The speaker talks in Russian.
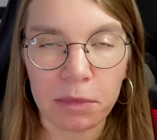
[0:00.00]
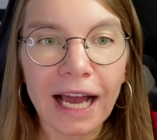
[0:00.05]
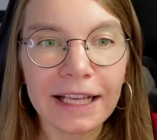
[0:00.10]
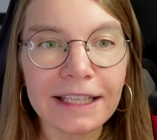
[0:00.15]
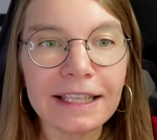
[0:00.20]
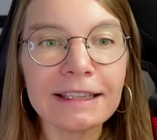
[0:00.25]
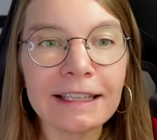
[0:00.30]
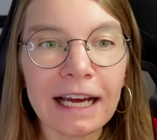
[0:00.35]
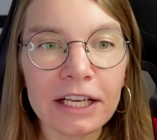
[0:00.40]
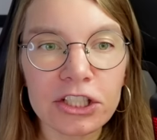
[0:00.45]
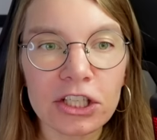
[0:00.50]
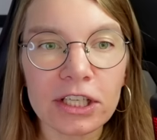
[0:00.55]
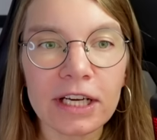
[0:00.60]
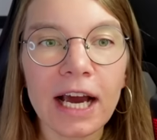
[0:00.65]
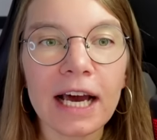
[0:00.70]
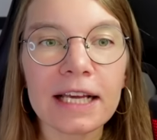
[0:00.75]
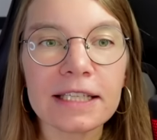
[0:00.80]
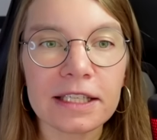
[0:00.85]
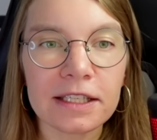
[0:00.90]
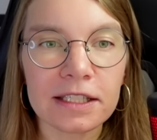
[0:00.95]
Они начали
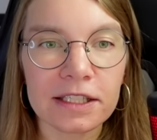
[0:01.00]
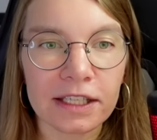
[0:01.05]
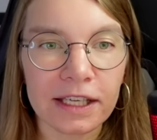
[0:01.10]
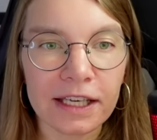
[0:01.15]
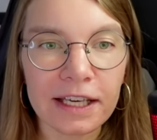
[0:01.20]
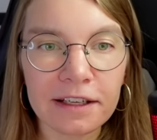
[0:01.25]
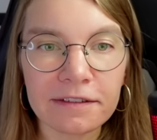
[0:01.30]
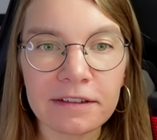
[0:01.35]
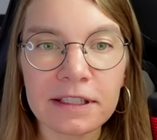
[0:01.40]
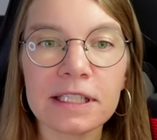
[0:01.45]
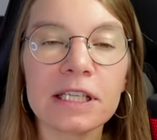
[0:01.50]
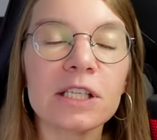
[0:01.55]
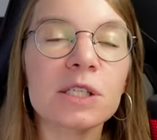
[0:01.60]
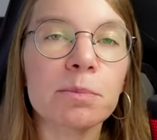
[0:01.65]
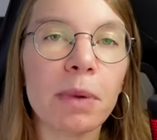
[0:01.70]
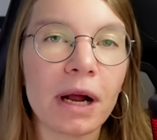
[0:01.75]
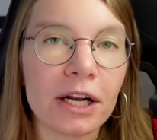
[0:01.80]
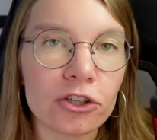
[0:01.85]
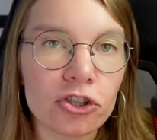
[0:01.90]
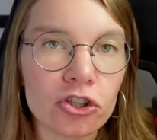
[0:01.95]
ассоциироваться с
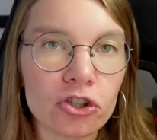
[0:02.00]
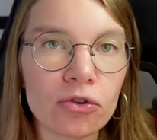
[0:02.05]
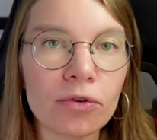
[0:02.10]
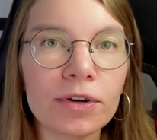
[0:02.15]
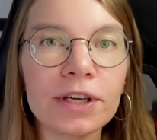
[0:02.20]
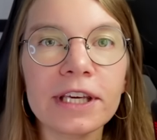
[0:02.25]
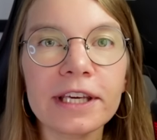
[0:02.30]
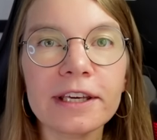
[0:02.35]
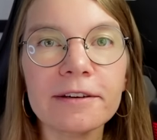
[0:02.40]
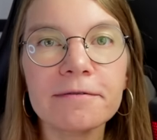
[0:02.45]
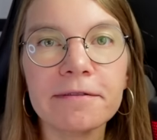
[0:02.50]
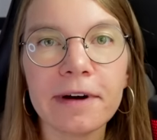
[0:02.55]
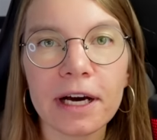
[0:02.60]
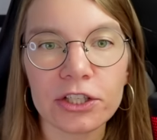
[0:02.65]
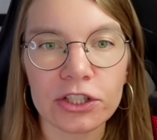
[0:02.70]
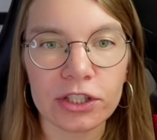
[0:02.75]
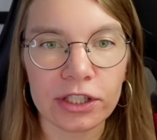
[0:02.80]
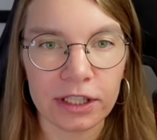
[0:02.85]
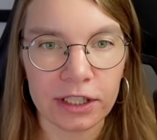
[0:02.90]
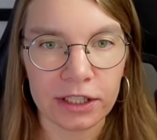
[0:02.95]
большой и
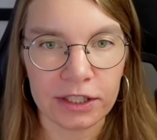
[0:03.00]
важной